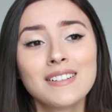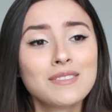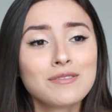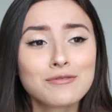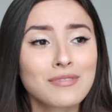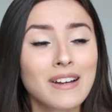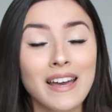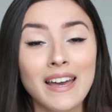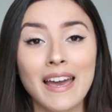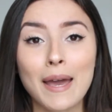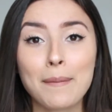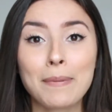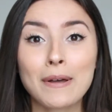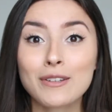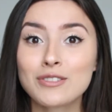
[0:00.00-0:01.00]
Não é,
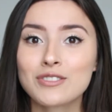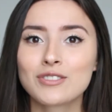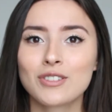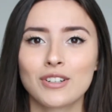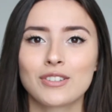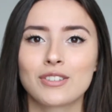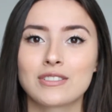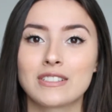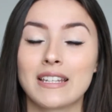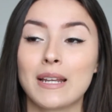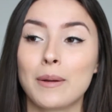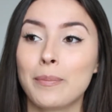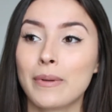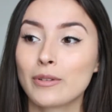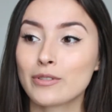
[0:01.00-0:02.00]
é pelos outros,
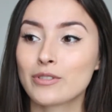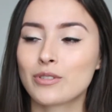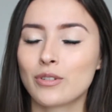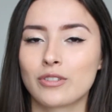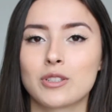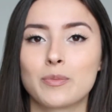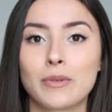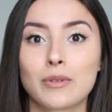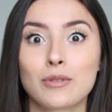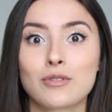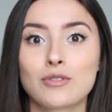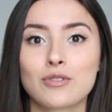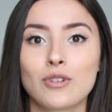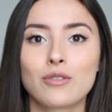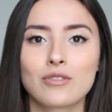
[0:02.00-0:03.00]
Seria pelos outros, pelo que
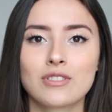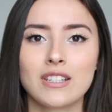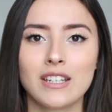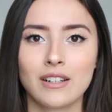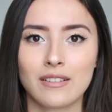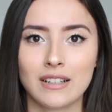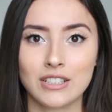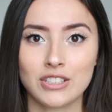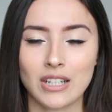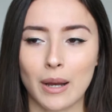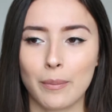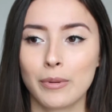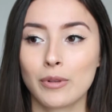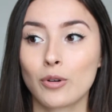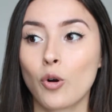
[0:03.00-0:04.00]
os outros iriam
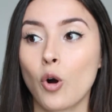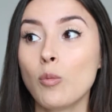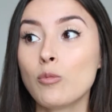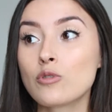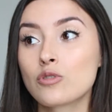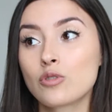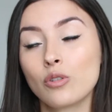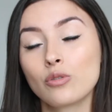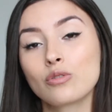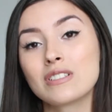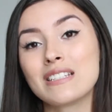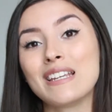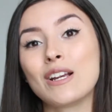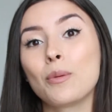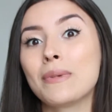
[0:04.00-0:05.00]
achar, pelo como os
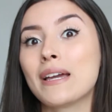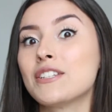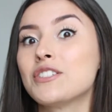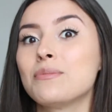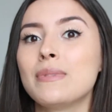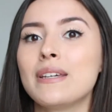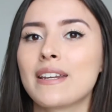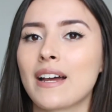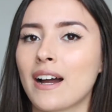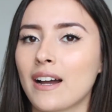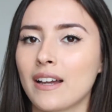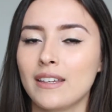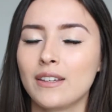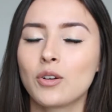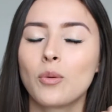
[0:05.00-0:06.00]
outros iriam me
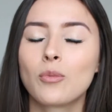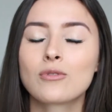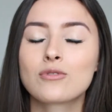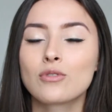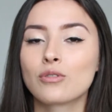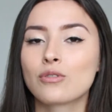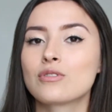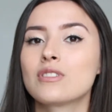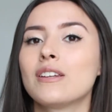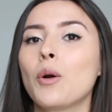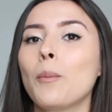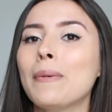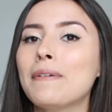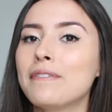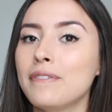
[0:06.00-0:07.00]
admirar e como os outros
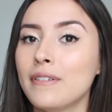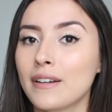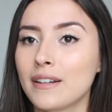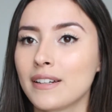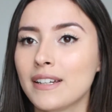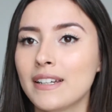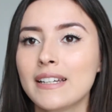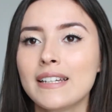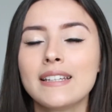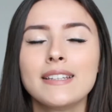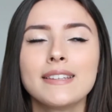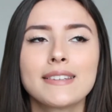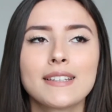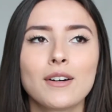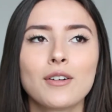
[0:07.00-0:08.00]
iriam me ver.
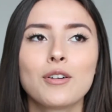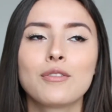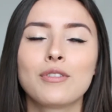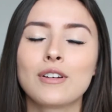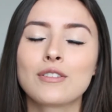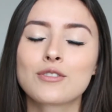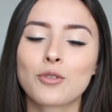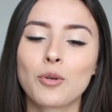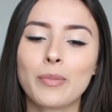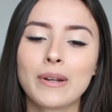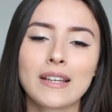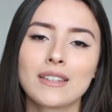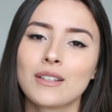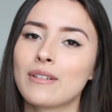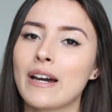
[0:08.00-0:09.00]
Então eu descobri
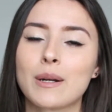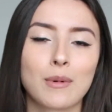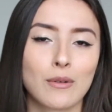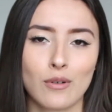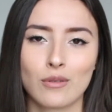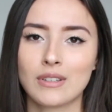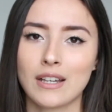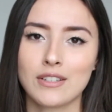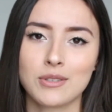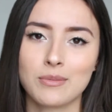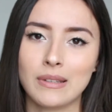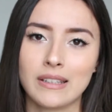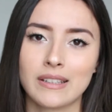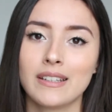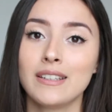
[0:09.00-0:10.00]
que não era uma vontade
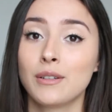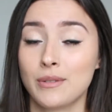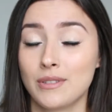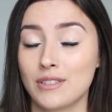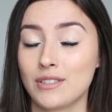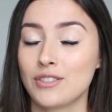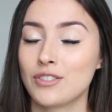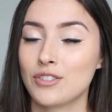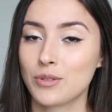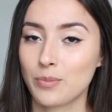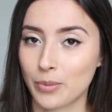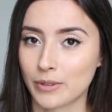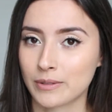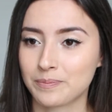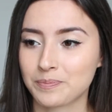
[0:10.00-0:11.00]
minha e eu desisti de
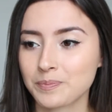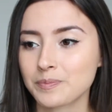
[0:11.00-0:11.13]
pôr.